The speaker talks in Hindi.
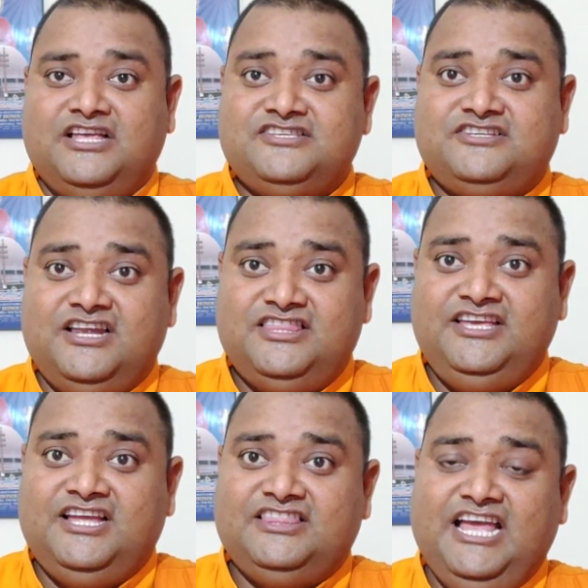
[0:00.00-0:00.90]

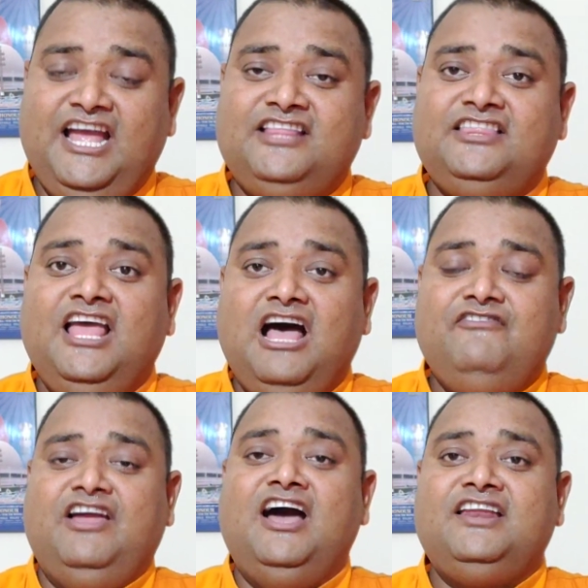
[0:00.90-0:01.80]
संस्कृति के तहत
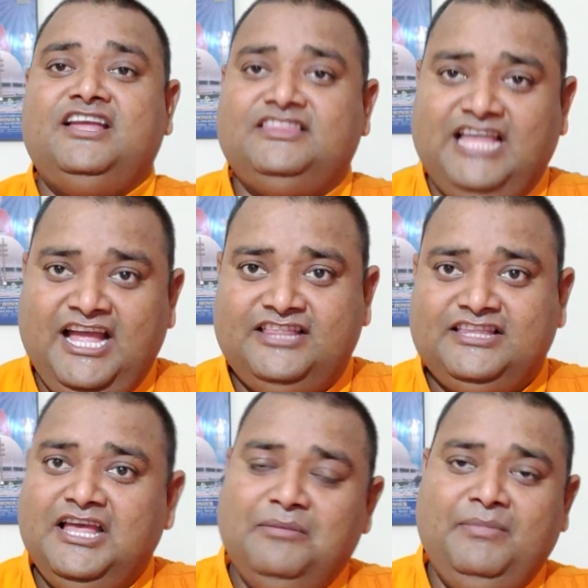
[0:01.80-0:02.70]
अभियान के
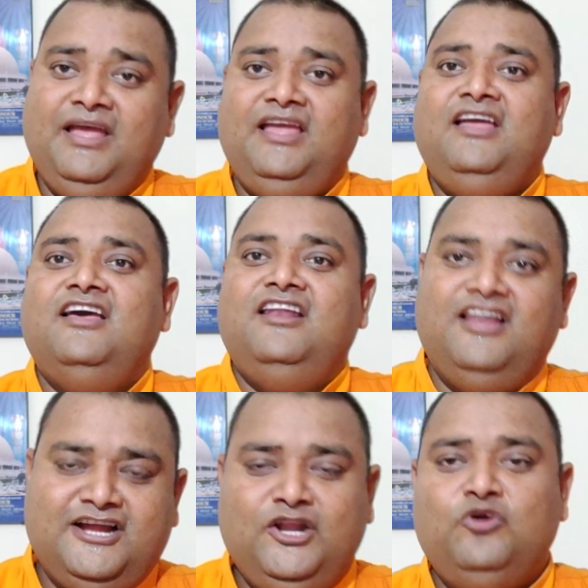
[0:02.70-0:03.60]
तहत मैं
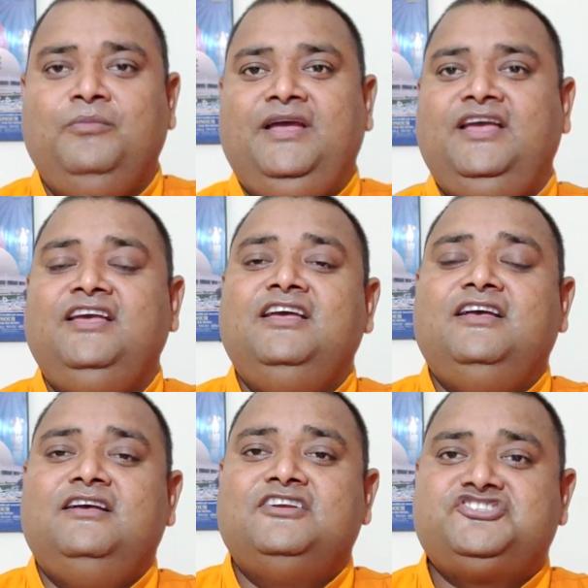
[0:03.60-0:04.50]
लखनऊ में
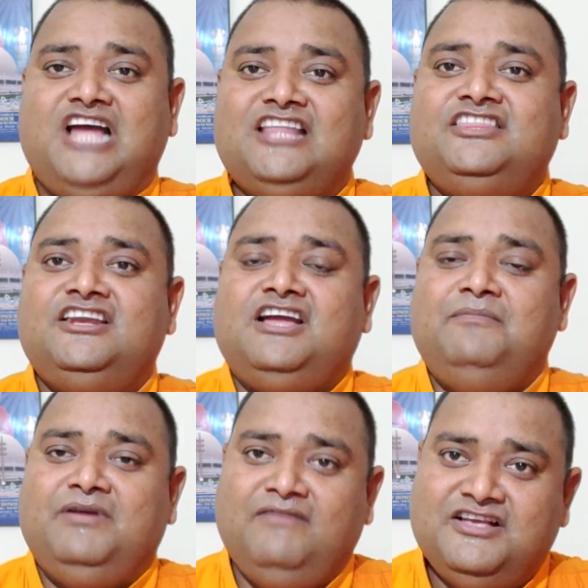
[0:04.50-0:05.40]
सात दिन
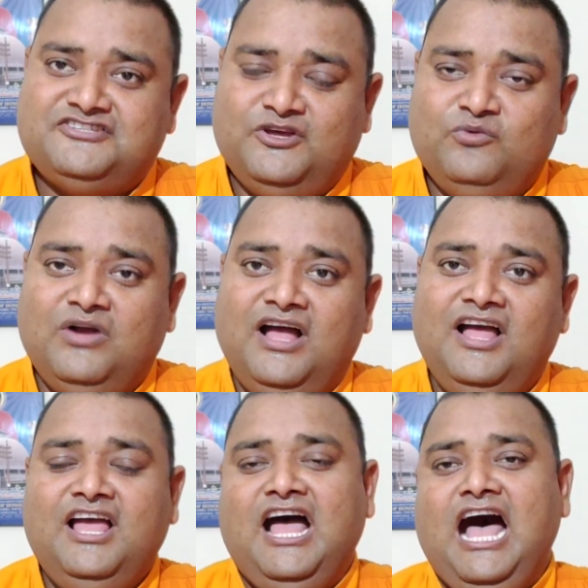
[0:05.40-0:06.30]
का प्रवास करूंगा
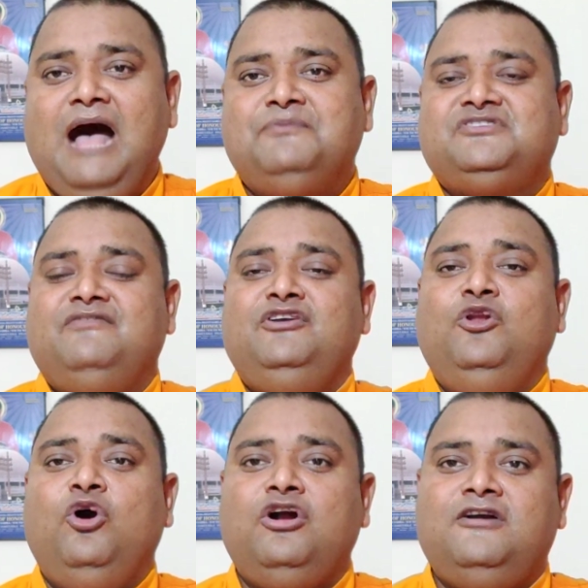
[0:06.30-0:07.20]
आप सभी
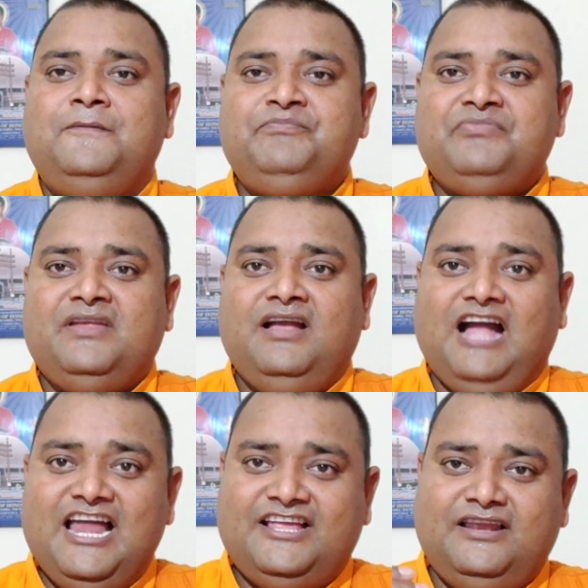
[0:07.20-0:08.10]
लोग
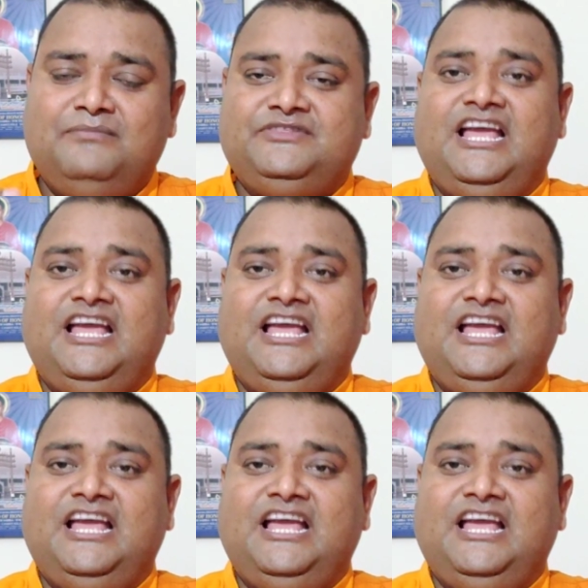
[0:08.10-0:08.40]
कार्यक्रम